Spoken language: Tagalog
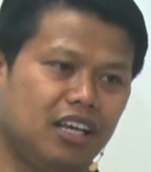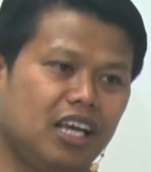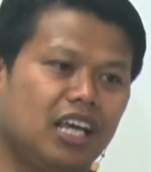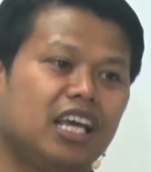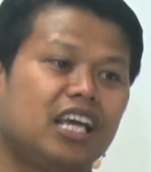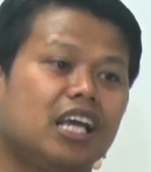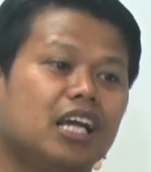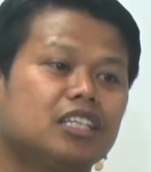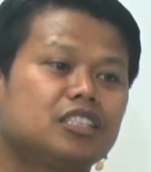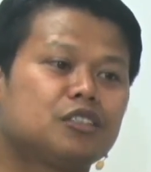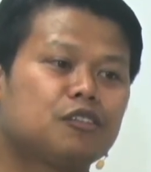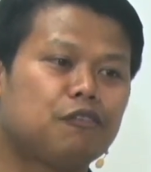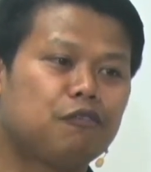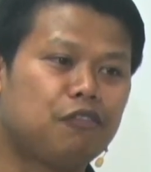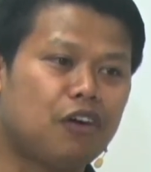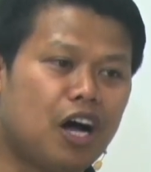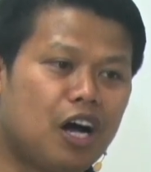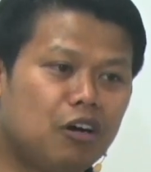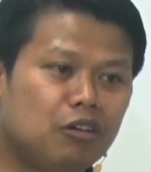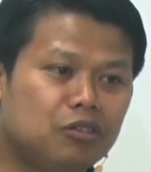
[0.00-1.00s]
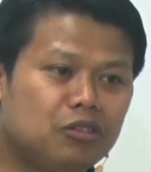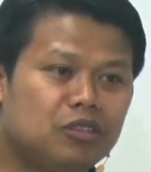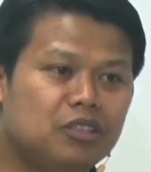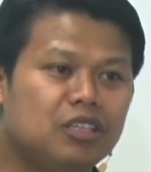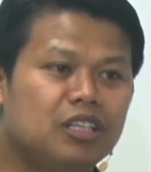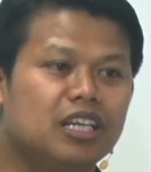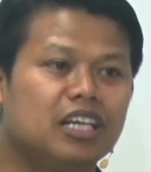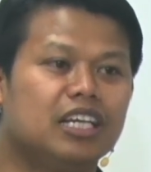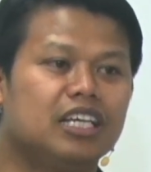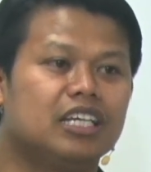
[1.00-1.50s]
He has found
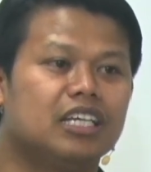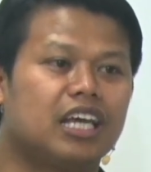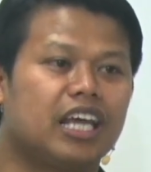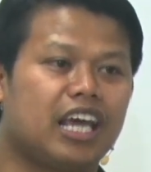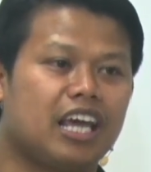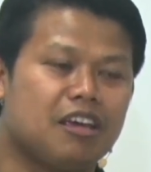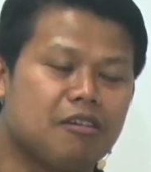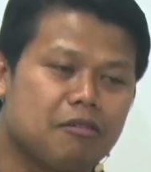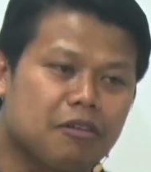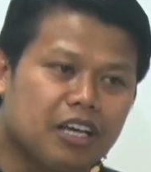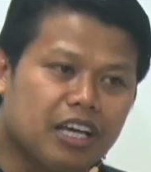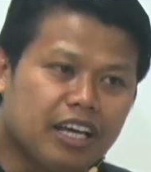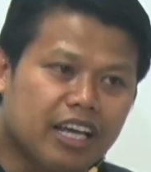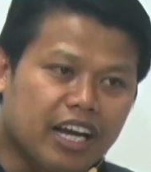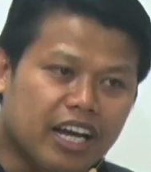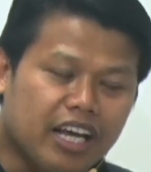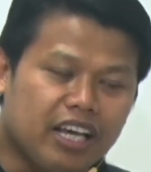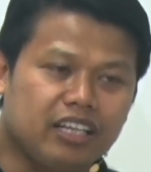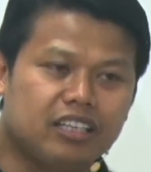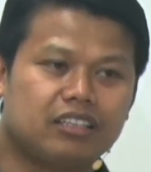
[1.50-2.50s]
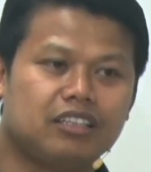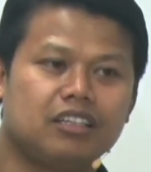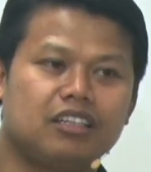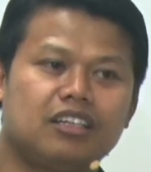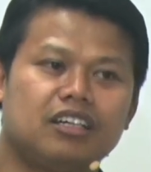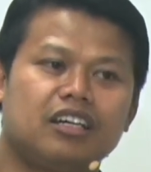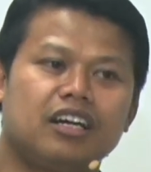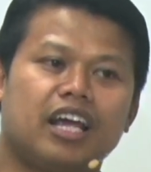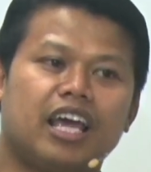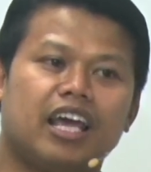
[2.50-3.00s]
a
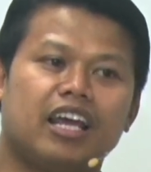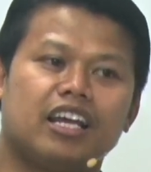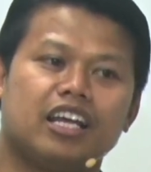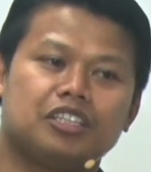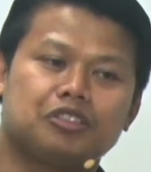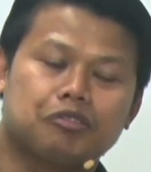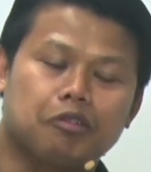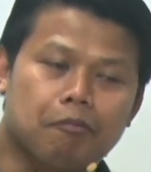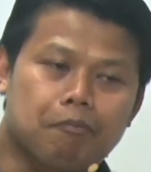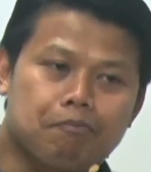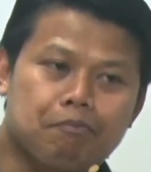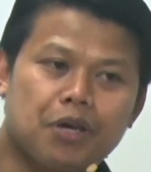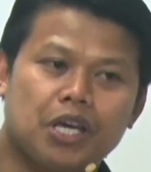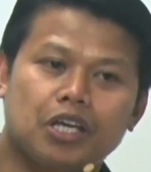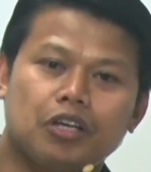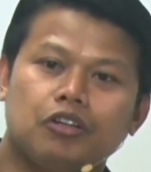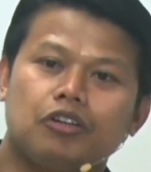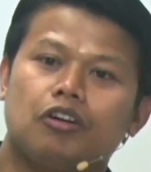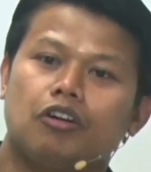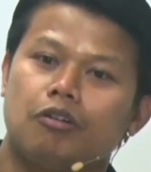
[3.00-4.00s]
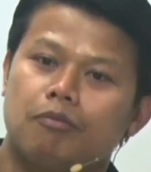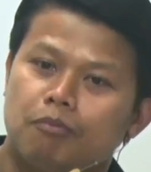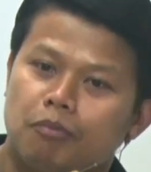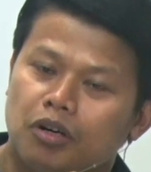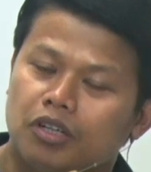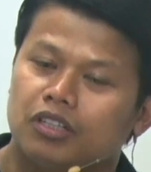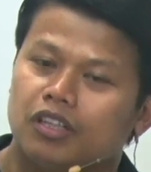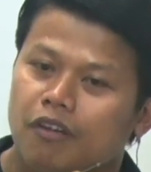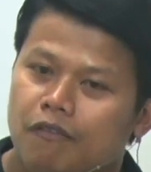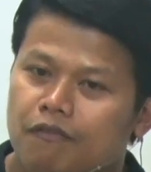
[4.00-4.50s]
greater and a superior
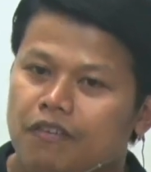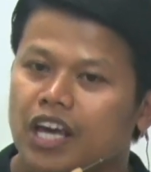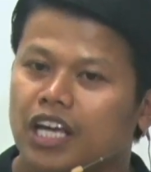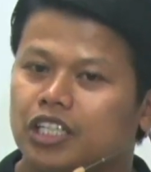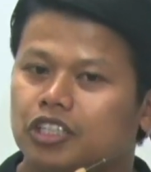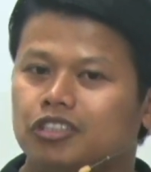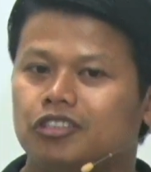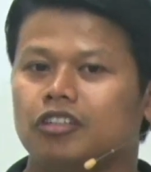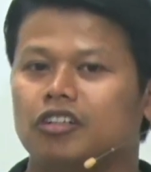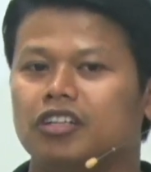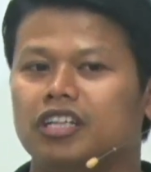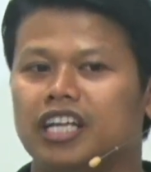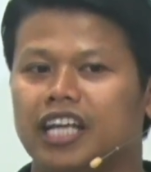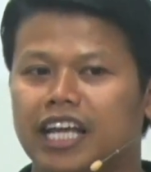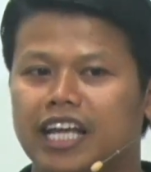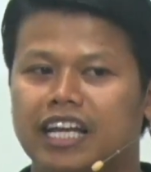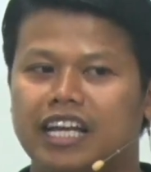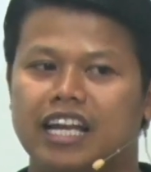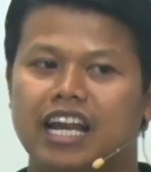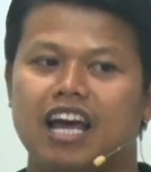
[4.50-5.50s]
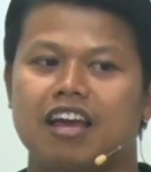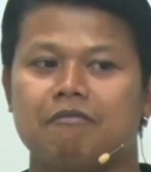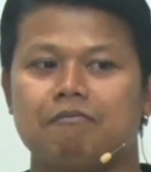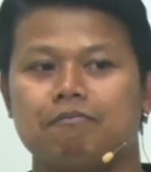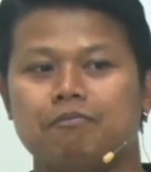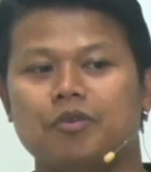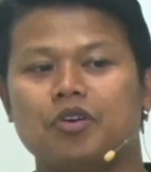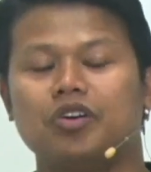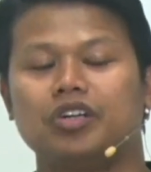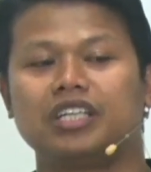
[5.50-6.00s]
motivation in life
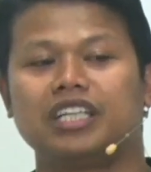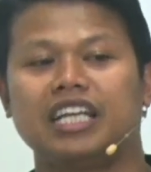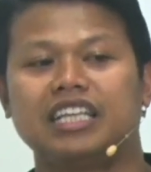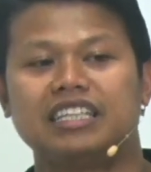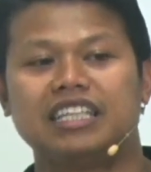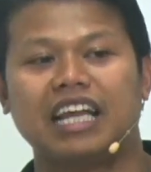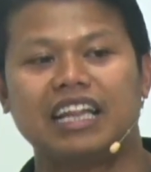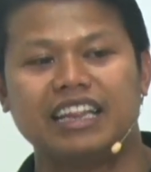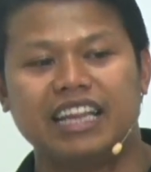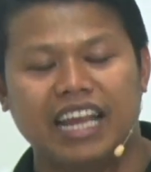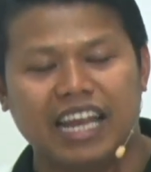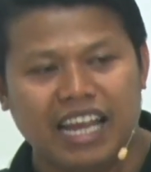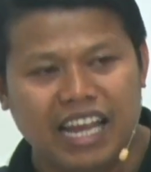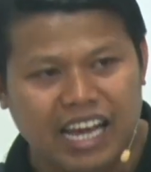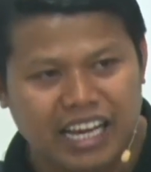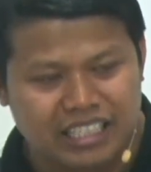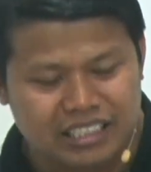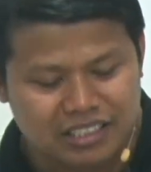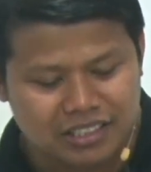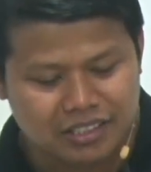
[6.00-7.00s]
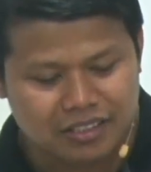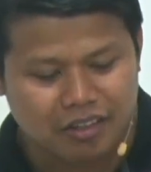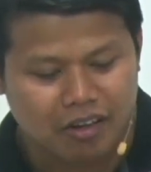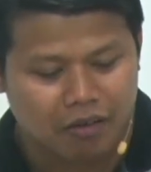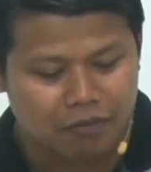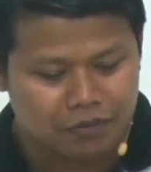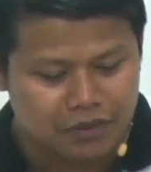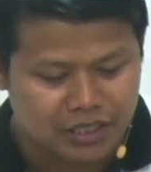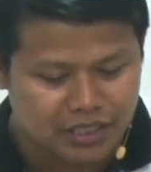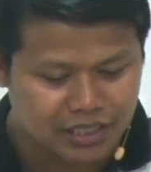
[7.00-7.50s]
more than the delights
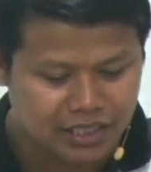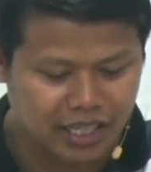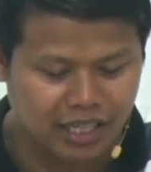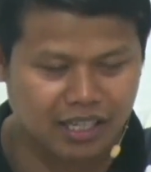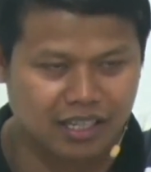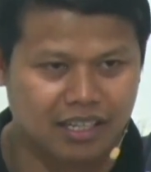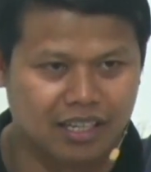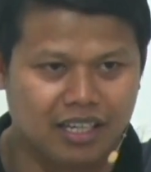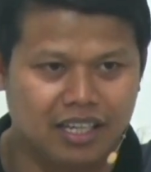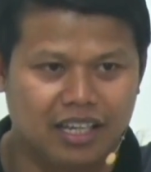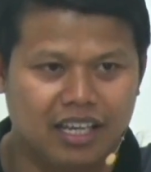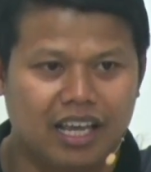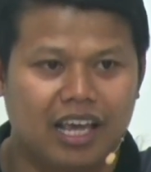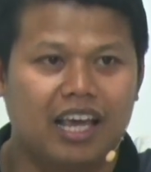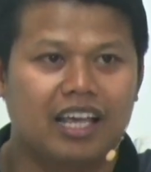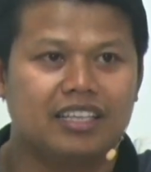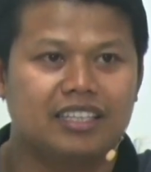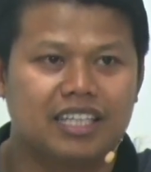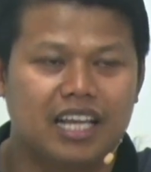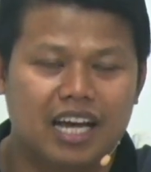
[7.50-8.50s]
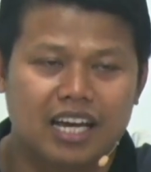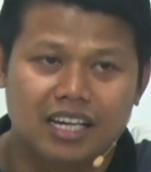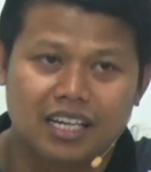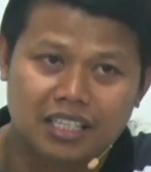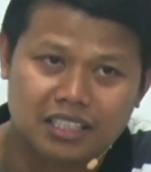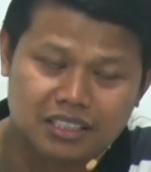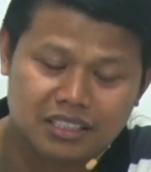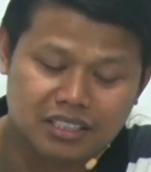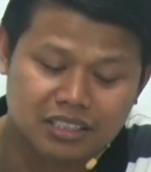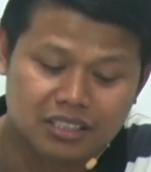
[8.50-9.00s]
of sin and that
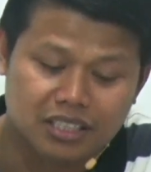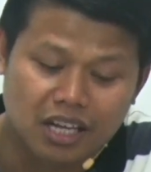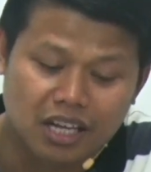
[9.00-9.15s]
is the